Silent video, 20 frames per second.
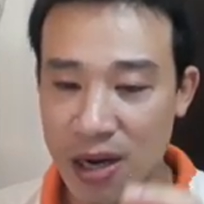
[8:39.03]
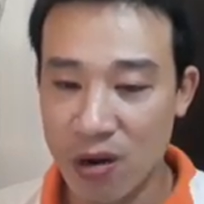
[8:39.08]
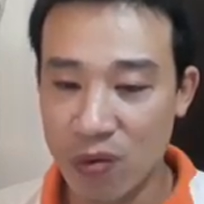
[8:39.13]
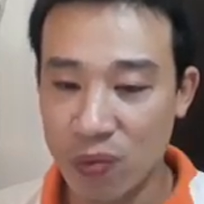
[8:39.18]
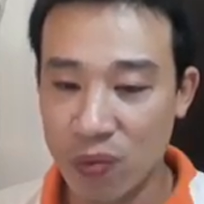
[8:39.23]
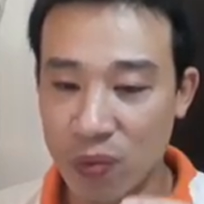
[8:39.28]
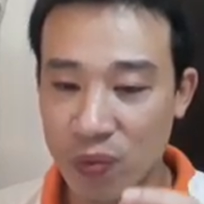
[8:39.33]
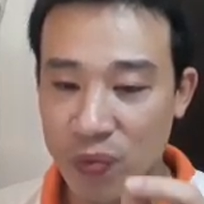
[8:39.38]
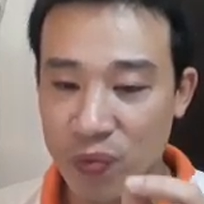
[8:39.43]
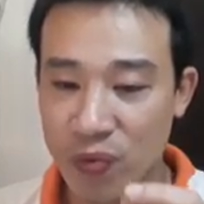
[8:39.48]
động,
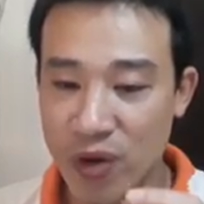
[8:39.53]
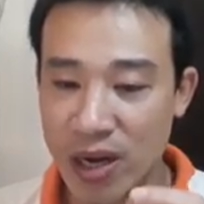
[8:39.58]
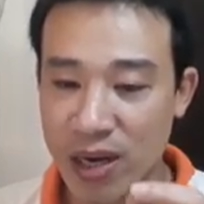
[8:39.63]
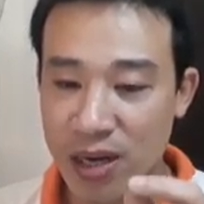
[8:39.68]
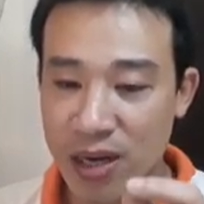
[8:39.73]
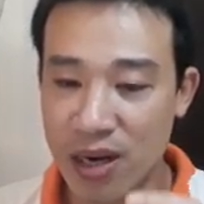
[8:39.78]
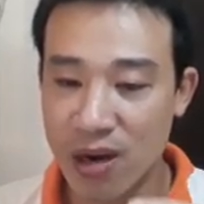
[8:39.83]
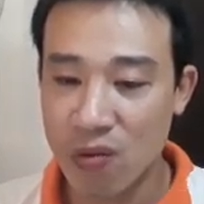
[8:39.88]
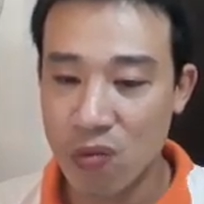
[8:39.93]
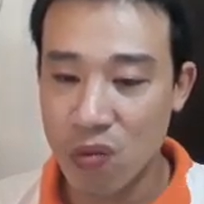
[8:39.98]
vận
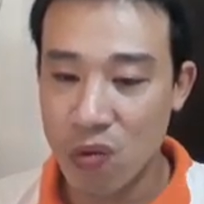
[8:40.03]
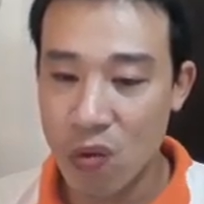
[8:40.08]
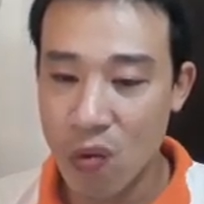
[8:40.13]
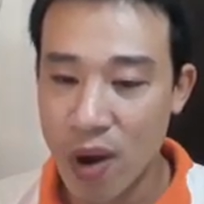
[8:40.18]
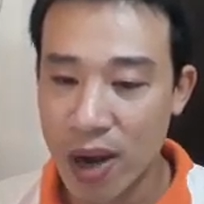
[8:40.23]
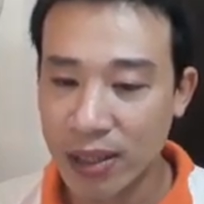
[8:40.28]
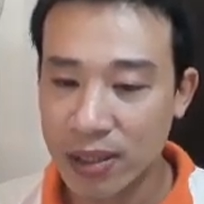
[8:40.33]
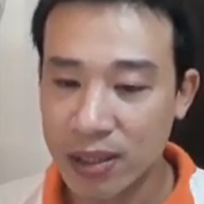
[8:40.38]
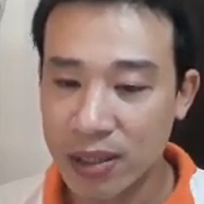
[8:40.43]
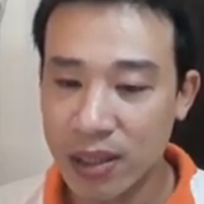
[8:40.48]
động
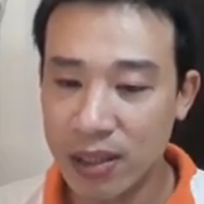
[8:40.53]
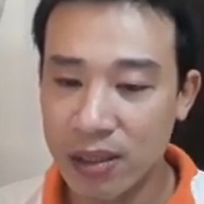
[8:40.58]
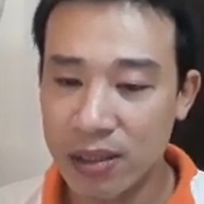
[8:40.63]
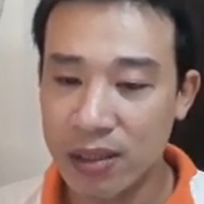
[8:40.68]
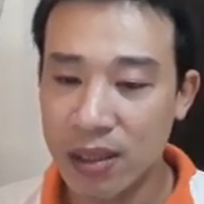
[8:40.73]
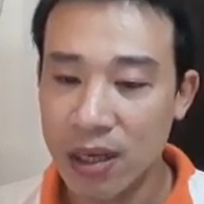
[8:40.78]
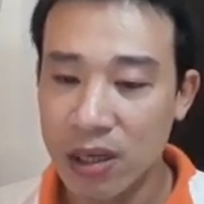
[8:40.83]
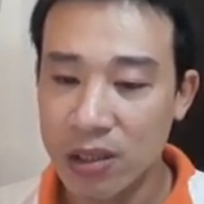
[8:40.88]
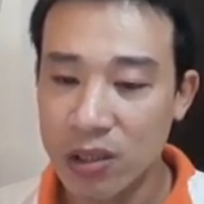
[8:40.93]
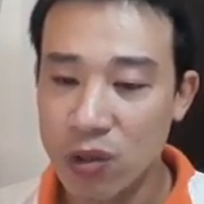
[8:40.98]
quá sức.
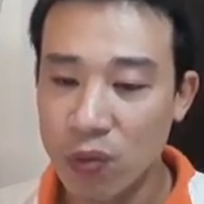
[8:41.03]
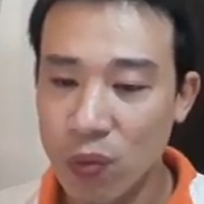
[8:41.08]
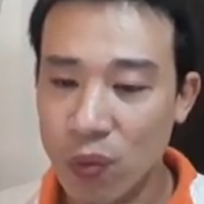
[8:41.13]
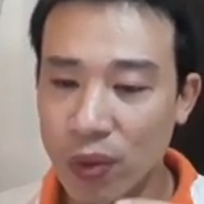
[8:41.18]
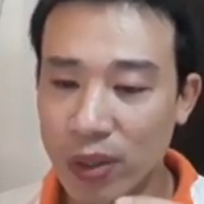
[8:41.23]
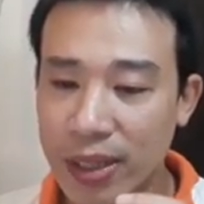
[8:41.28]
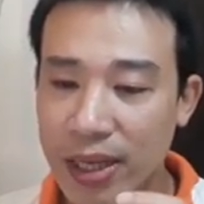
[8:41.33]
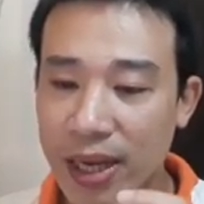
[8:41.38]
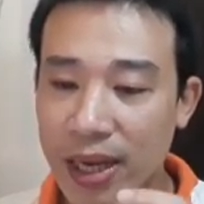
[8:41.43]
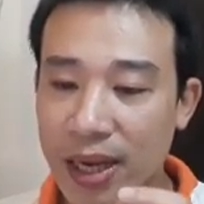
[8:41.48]
Chúng
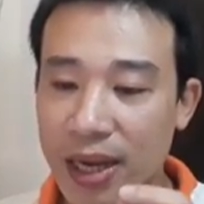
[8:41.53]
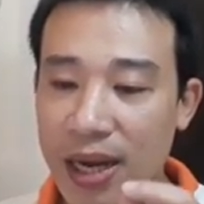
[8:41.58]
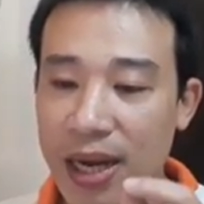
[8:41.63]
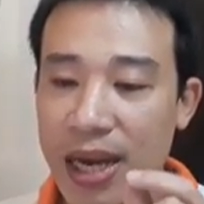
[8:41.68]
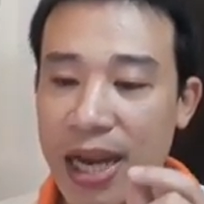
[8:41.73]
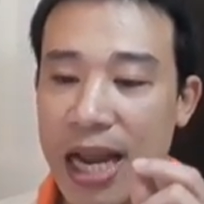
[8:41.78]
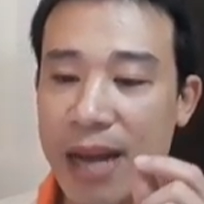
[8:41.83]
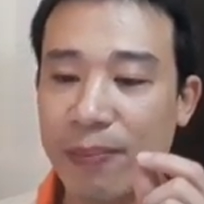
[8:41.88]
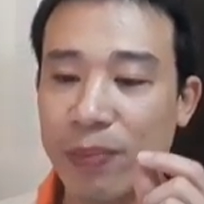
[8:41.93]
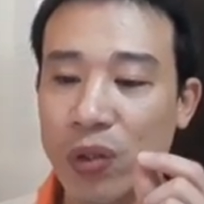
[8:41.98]
có thể
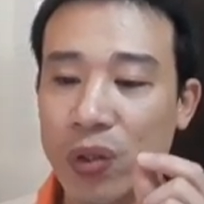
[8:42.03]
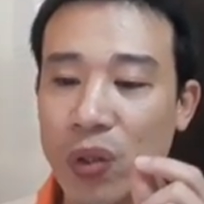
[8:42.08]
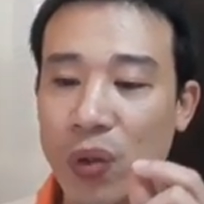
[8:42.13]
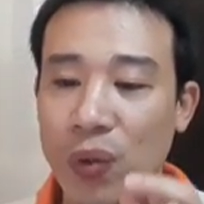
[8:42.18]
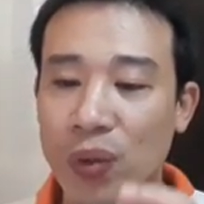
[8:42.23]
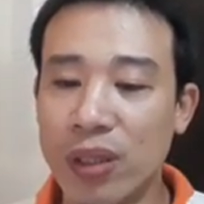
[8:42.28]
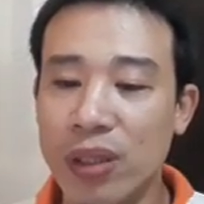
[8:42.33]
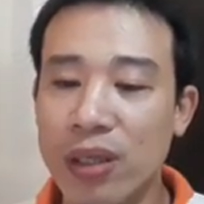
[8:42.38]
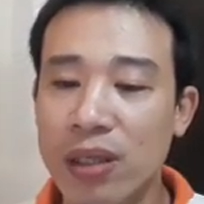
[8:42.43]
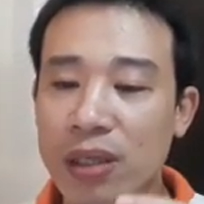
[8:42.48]
làm
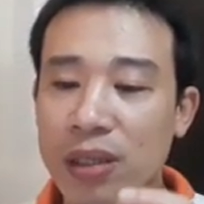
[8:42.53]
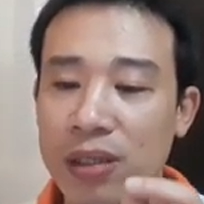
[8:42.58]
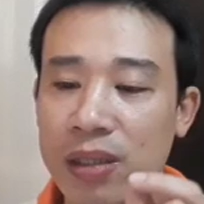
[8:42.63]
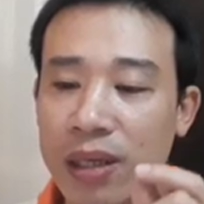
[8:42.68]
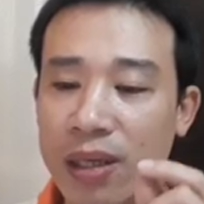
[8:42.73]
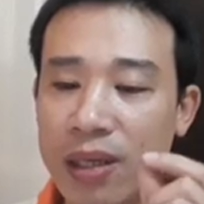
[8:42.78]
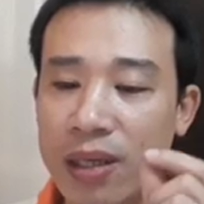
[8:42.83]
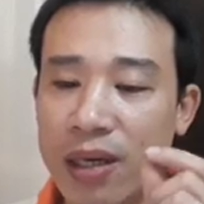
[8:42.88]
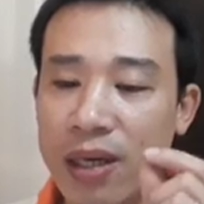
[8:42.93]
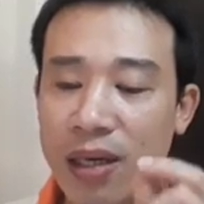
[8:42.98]
tổn thương
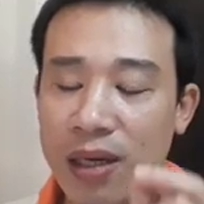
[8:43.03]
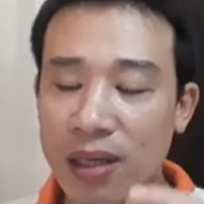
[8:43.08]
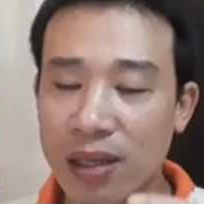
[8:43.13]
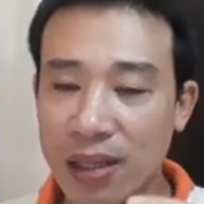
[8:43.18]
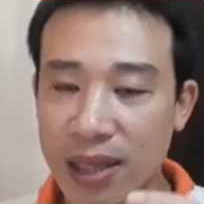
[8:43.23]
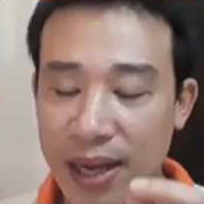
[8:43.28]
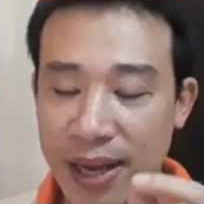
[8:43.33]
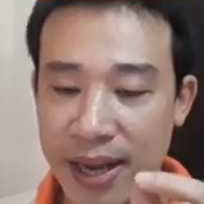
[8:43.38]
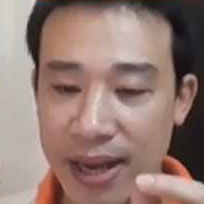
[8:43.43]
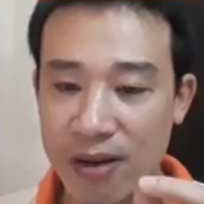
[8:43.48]
tới cơ
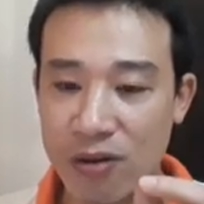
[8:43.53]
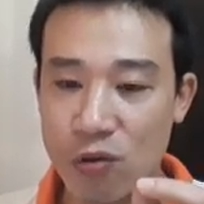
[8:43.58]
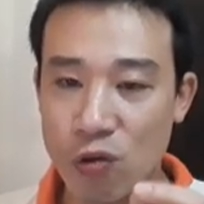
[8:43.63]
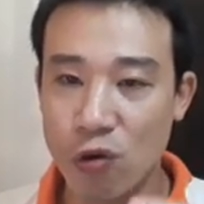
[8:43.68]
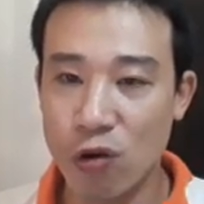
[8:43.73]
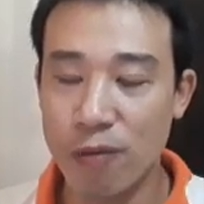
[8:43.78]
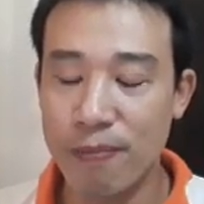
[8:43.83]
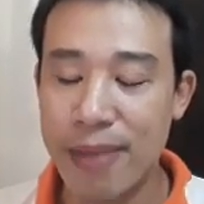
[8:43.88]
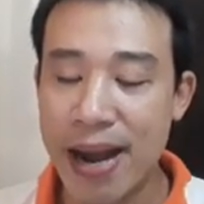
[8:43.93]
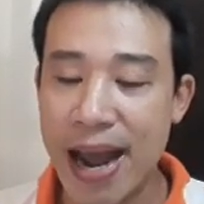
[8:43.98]
thể
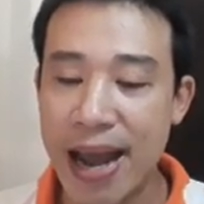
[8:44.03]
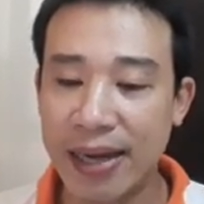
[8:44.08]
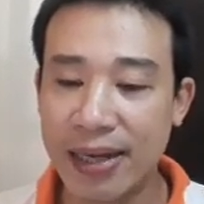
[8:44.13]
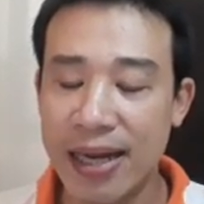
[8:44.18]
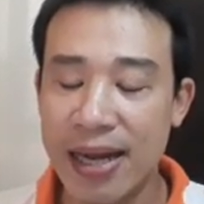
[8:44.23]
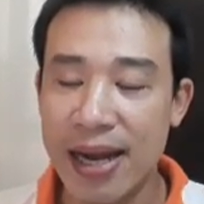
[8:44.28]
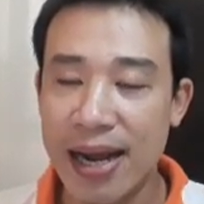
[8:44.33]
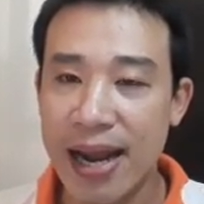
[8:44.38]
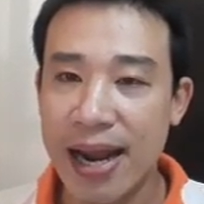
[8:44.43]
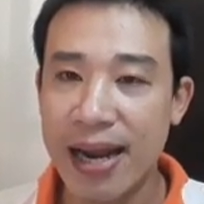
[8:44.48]
của bạn,
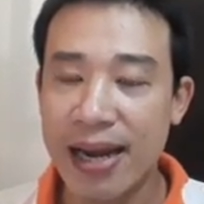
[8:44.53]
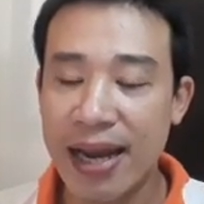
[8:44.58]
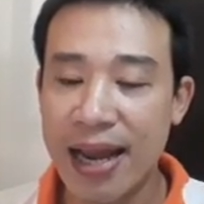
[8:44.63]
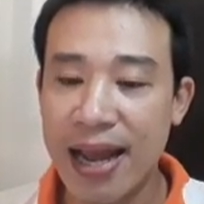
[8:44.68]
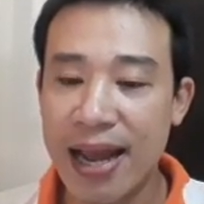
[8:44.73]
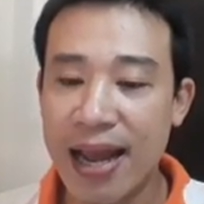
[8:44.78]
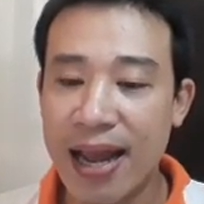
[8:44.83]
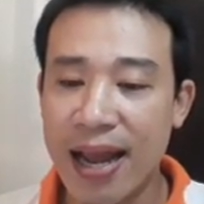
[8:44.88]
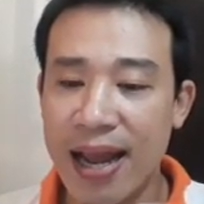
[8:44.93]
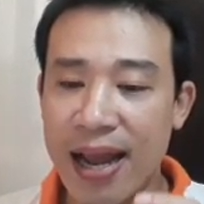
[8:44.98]
hay
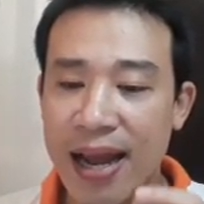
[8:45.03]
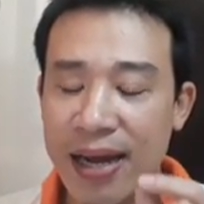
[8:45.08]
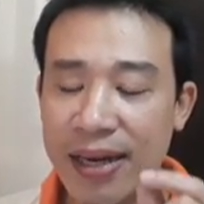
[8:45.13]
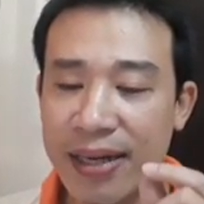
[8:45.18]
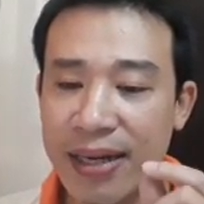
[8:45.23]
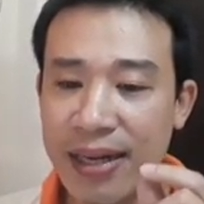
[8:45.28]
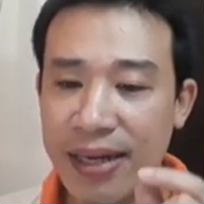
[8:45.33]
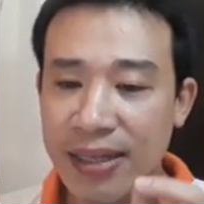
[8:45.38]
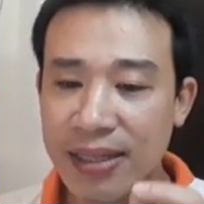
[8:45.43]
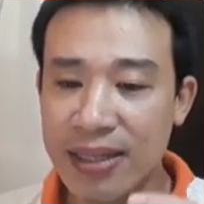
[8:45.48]
là
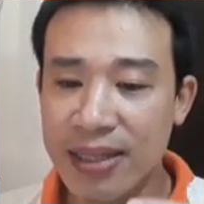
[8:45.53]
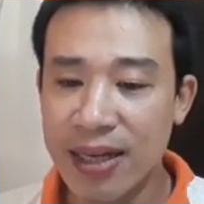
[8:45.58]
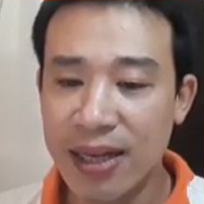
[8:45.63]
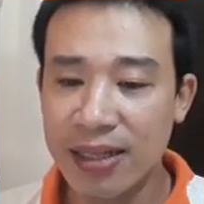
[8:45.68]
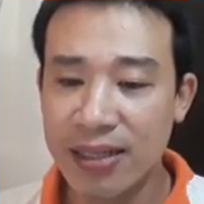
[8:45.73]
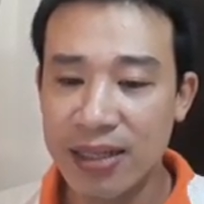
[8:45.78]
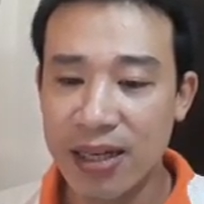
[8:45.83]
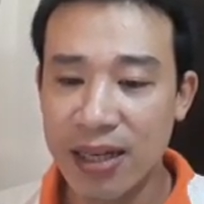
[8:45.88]
đi xe